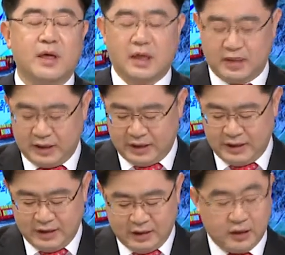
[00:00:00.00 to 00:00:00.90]
아니라
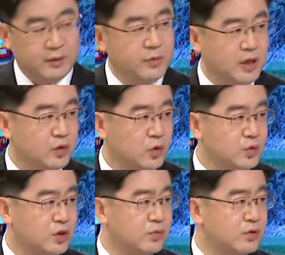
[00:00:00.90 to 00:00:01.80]
아, 임대료
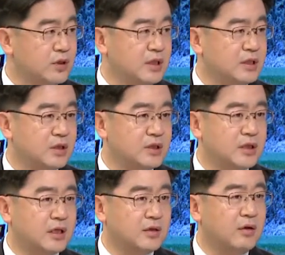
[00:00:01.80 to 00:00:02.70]
손실물을
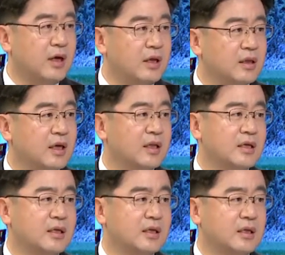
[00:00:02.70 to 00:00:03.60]
인천시가 떠안게
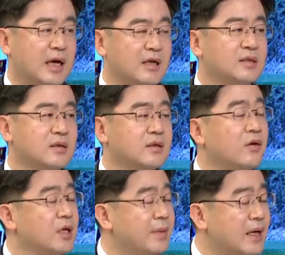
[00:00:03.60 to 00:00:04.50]
될 가능성은
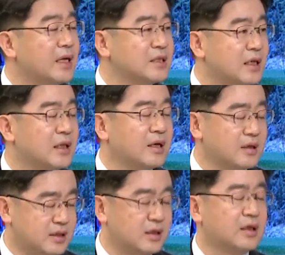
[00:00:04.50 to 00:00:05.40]
거의 희박하지 않나 이렇게
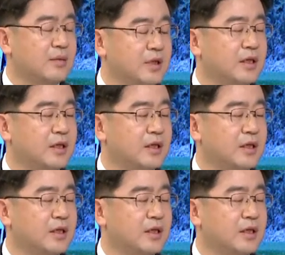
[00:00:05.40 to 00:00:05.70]
생각을 합니다.